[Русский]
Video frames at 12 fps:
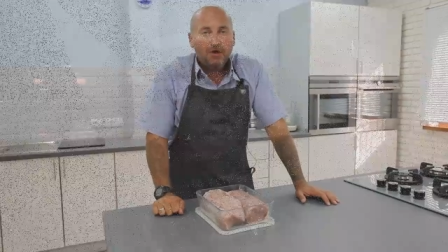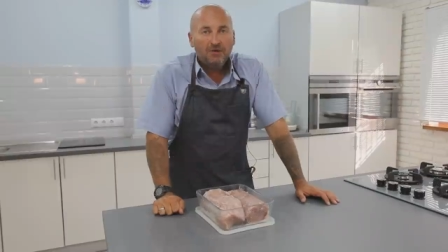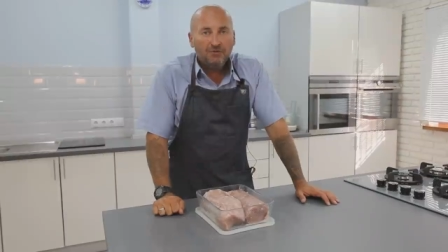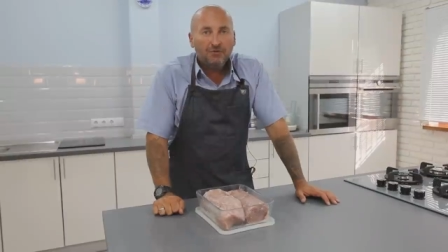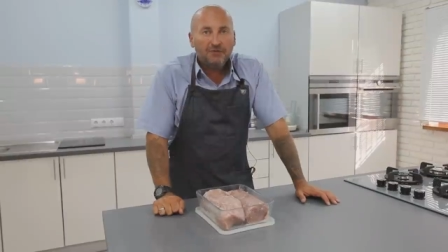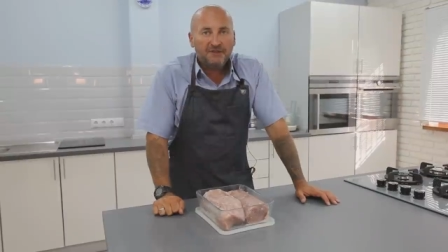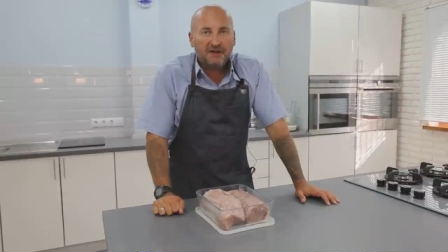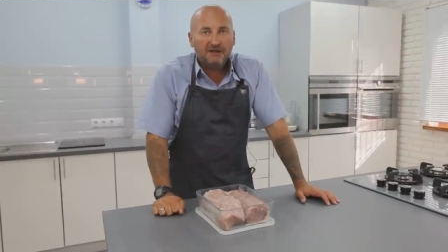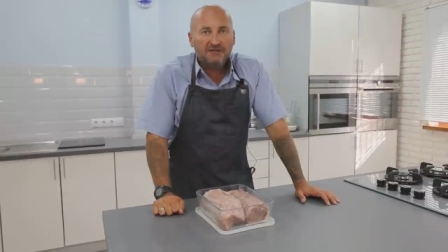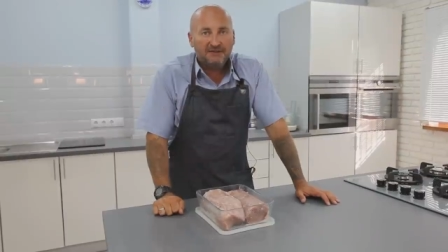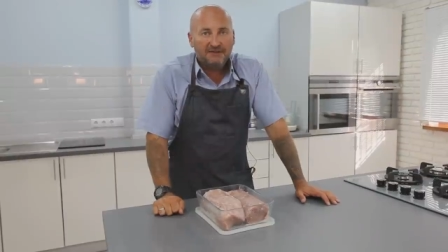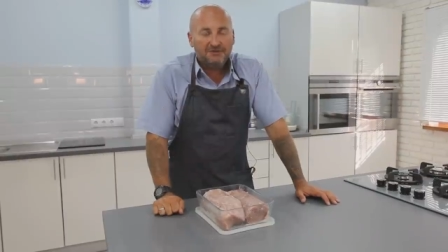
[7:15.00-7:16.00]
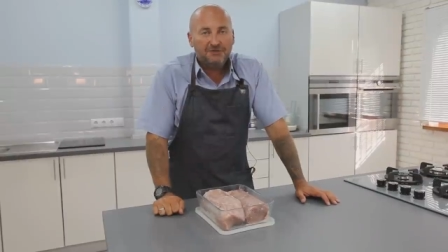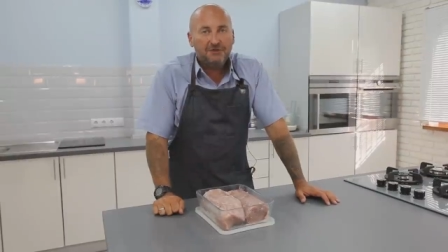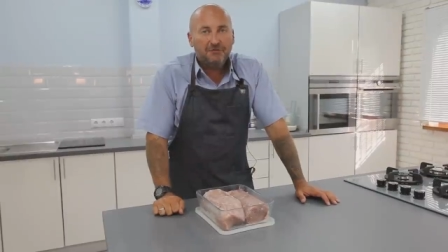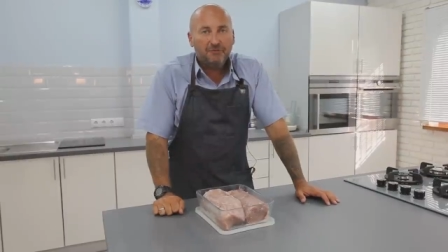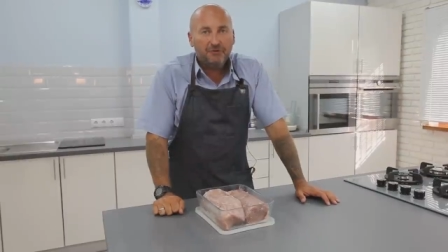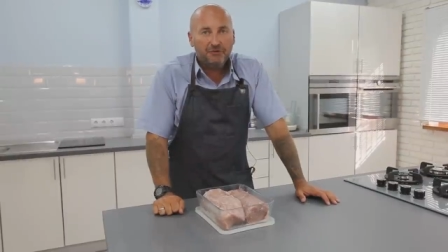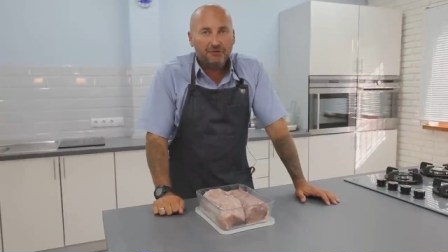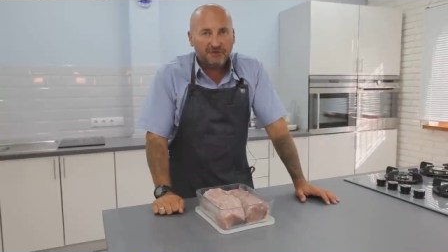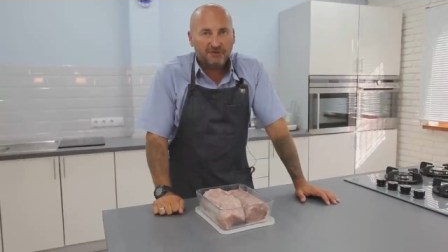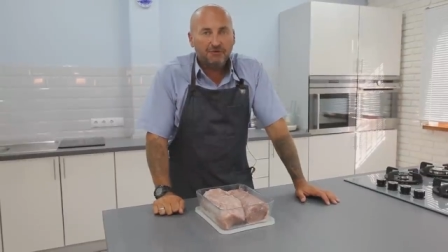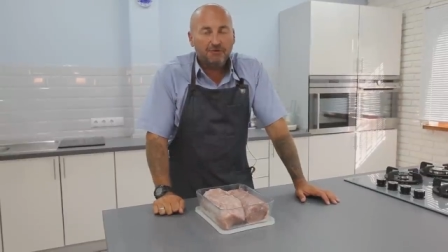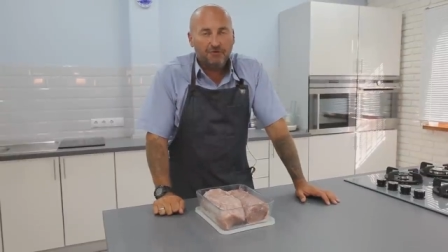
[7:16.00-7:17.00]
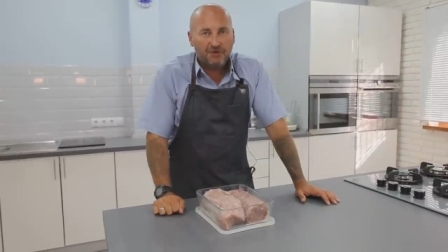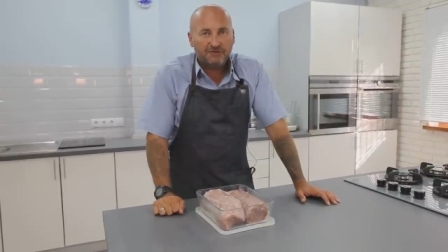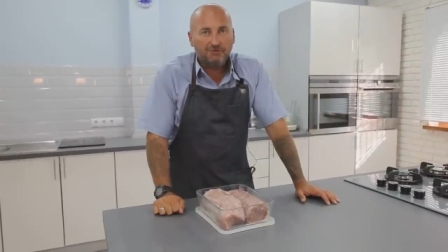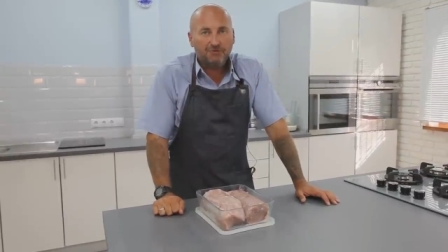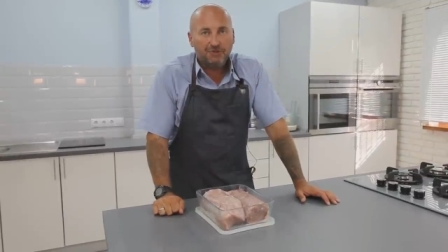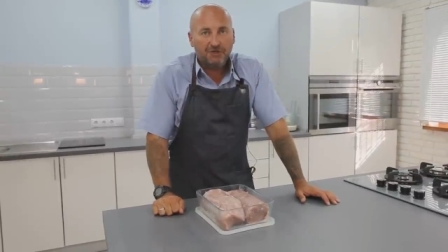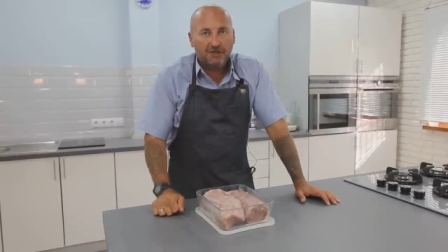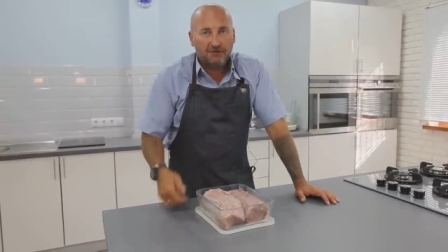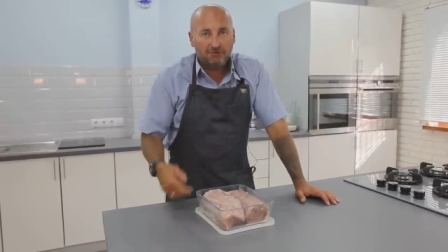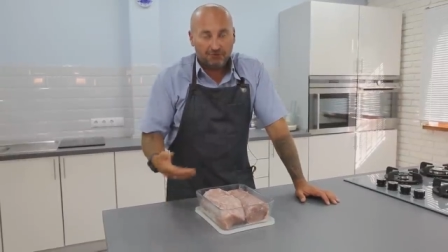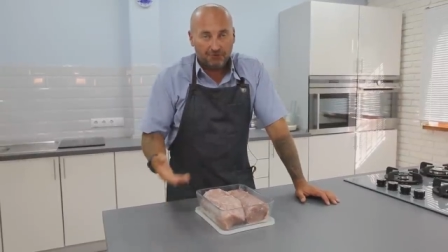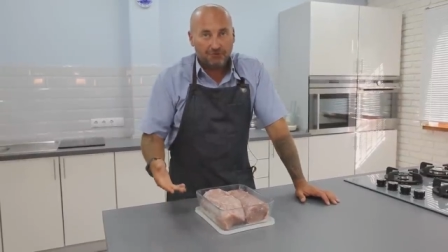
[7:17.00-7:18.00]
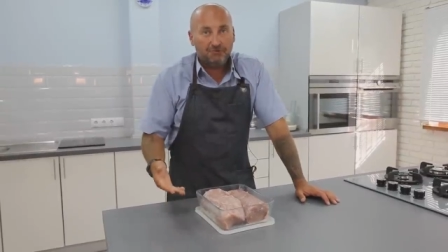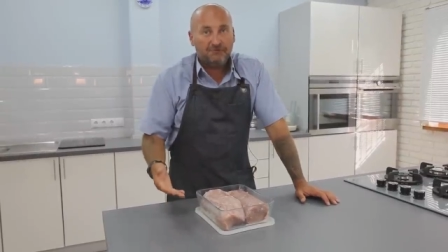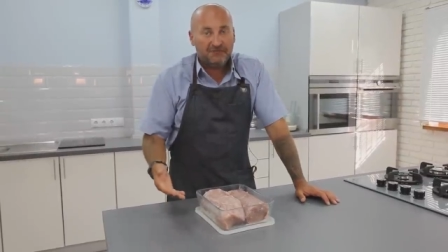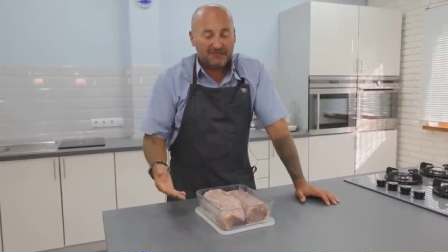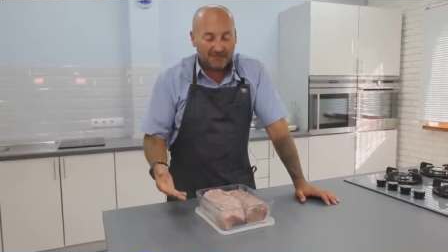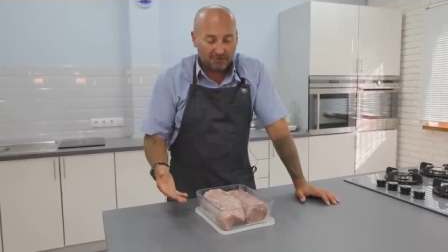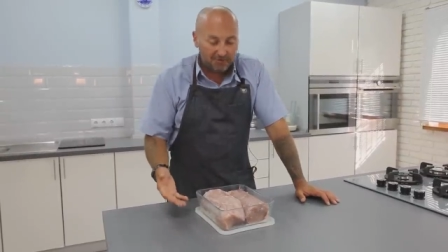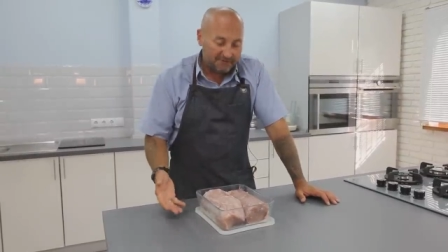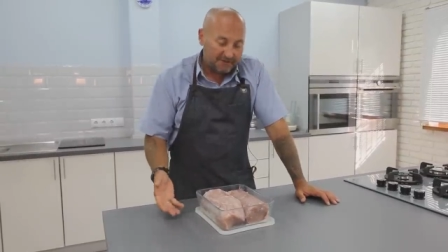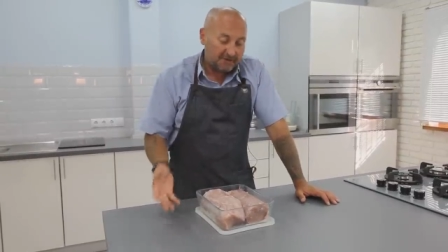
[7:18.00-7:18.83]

Но так как к завтрашнему дню рассол у нас уже должен быть готов,